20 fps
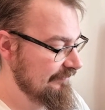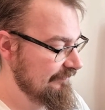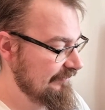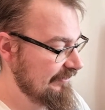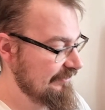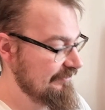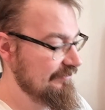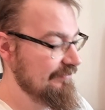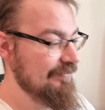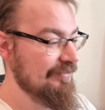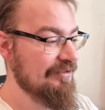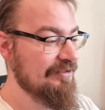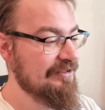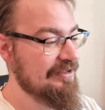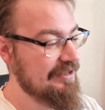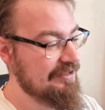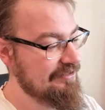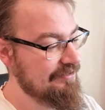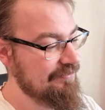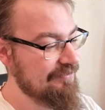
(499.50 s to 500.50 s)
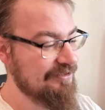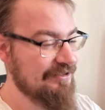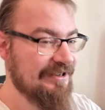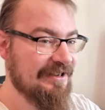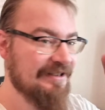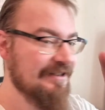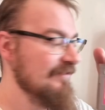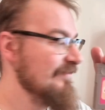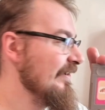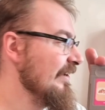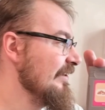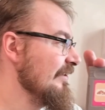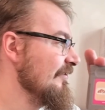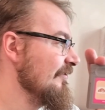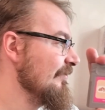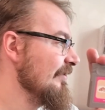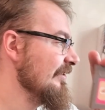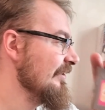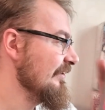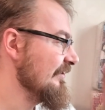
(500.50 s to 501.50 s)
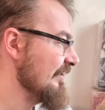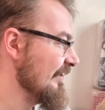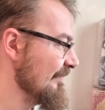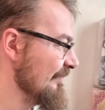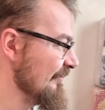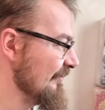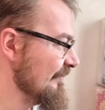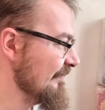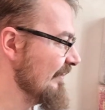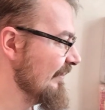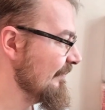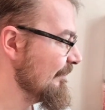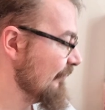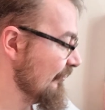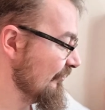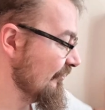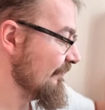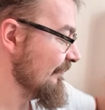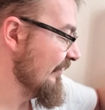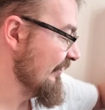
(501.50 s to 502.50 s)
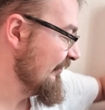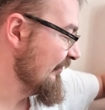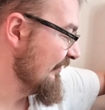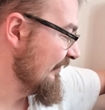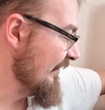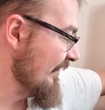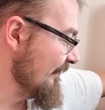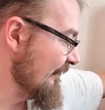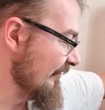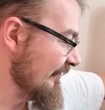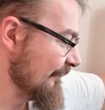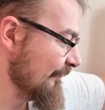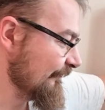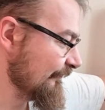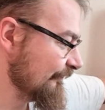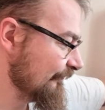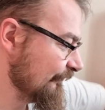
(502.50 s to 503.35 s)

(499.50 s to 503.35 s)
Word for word: W, każdy, każdym bądź razie fajna okładeczka, podoba, podoba się dla mnie.